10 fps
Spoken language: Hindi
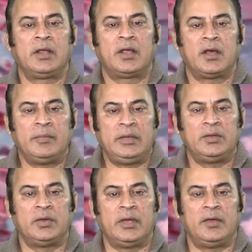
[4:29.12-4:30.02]
कमी
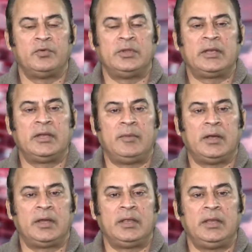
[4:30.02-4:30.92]
जो है वो देखने में
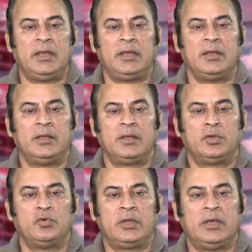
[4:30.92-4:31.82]
आ रही है
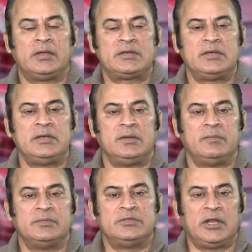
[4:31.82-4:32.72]
क्योंकि इंडस्ट्री
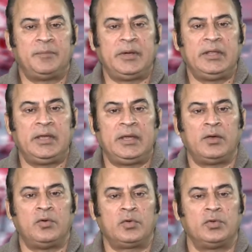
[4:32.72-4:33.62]
चल पड़ी है
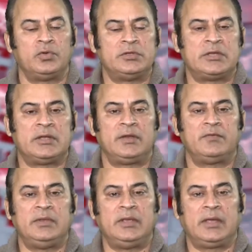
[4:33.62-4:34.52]
उनको जो इंसेंटिव
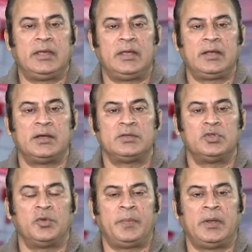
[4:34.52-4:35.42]
दिए गए हैं ख़ास
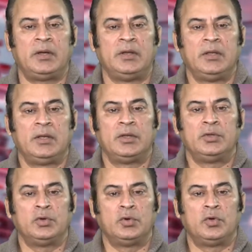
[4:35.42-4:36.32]
तौर पर
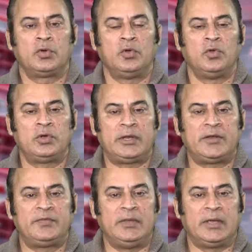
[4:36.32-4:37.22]
जो उनको लो
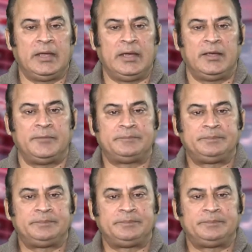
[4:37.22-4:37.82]
टैरफ दिया गया है